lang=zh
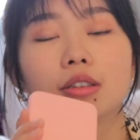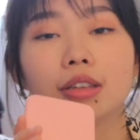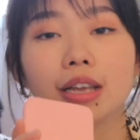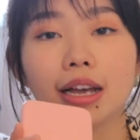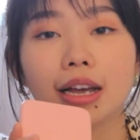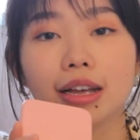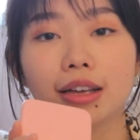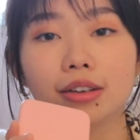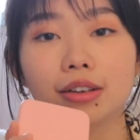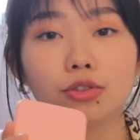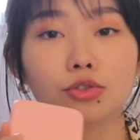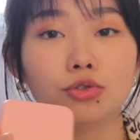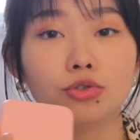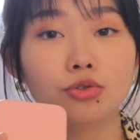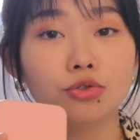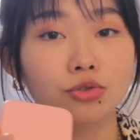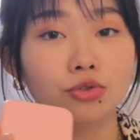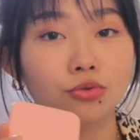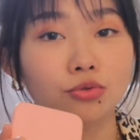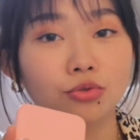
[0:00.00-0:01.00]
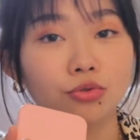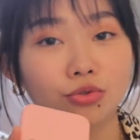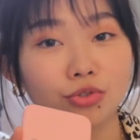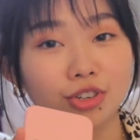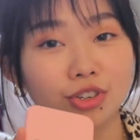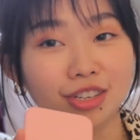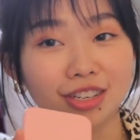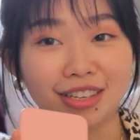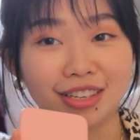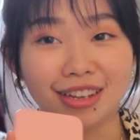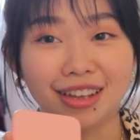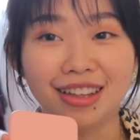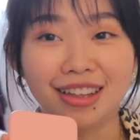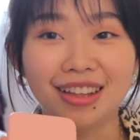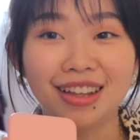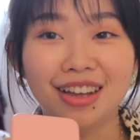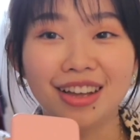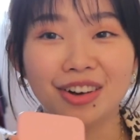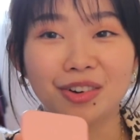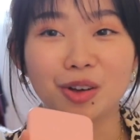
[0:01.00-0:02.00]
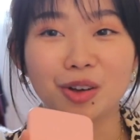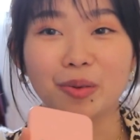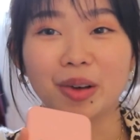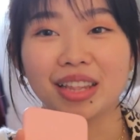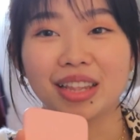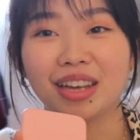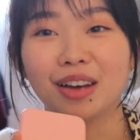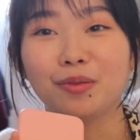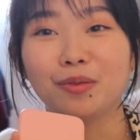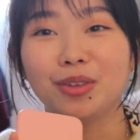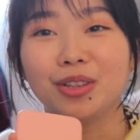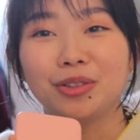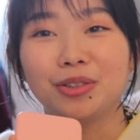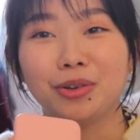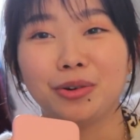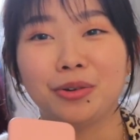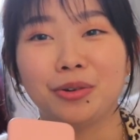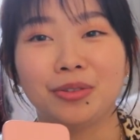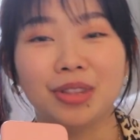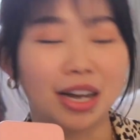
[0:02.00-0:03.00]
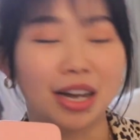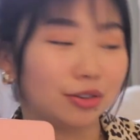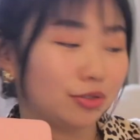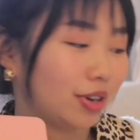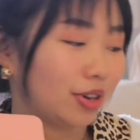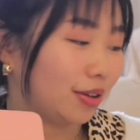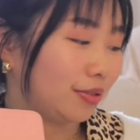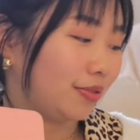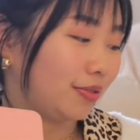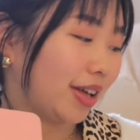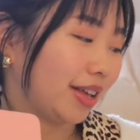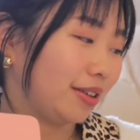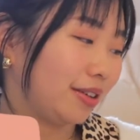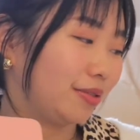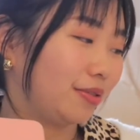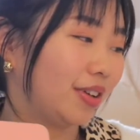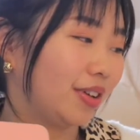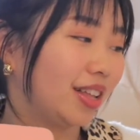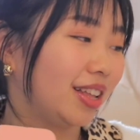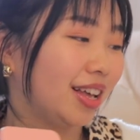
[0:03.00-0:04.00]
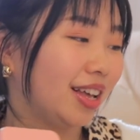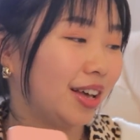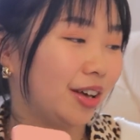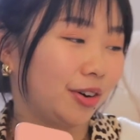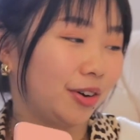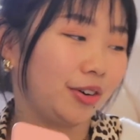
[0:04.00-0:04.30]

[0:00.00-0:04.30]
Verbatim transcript: 在出书之前，会把他们都拿出来翻一翻，